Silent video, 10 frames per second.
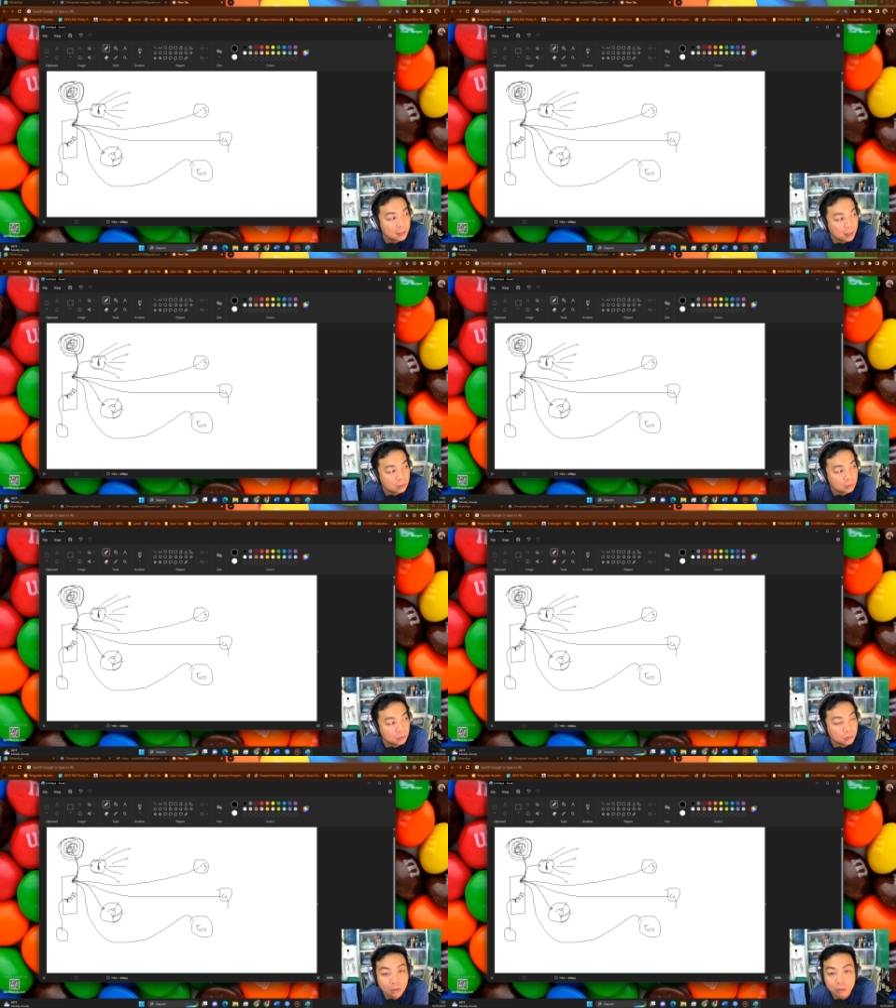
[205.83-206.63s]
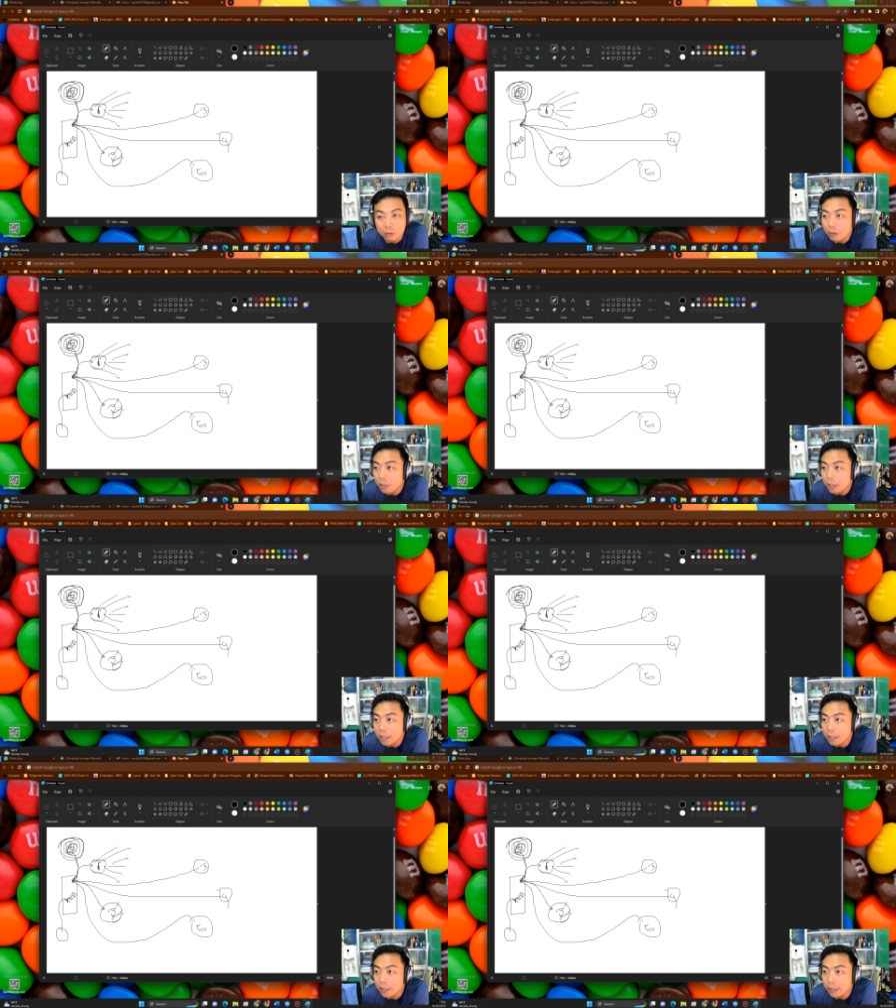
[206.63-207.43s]
Nah, untuk
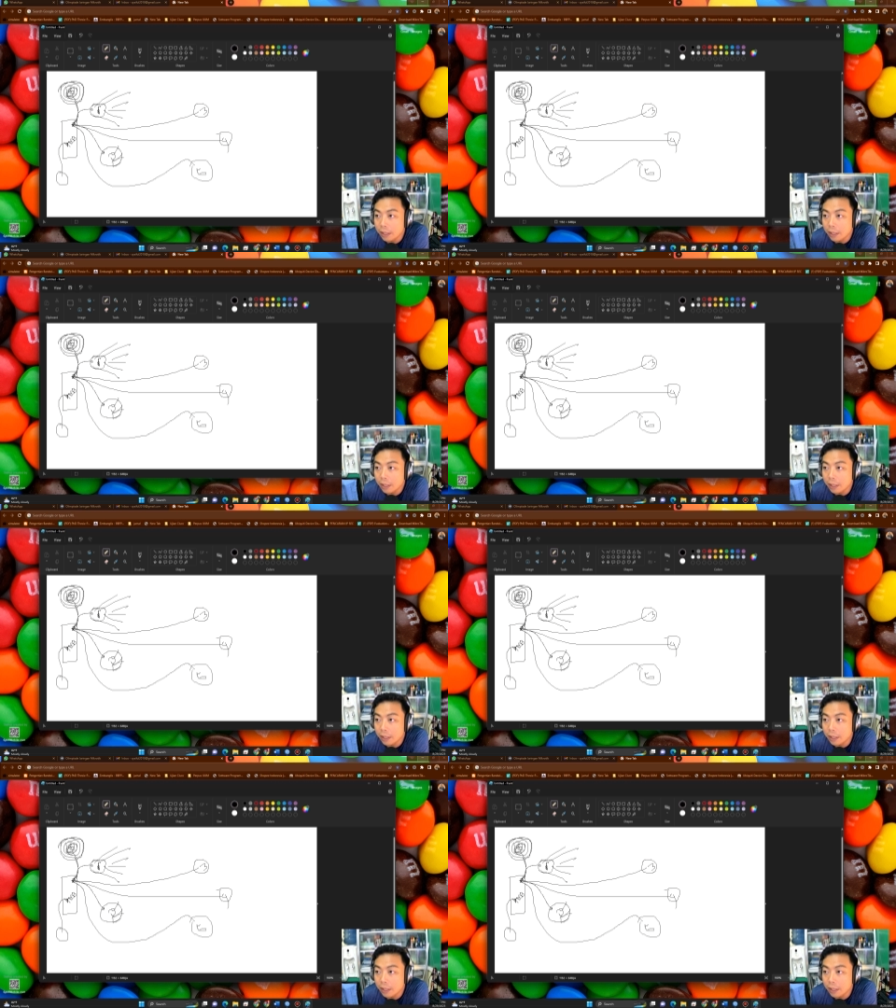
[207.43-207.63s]
controllernya di sini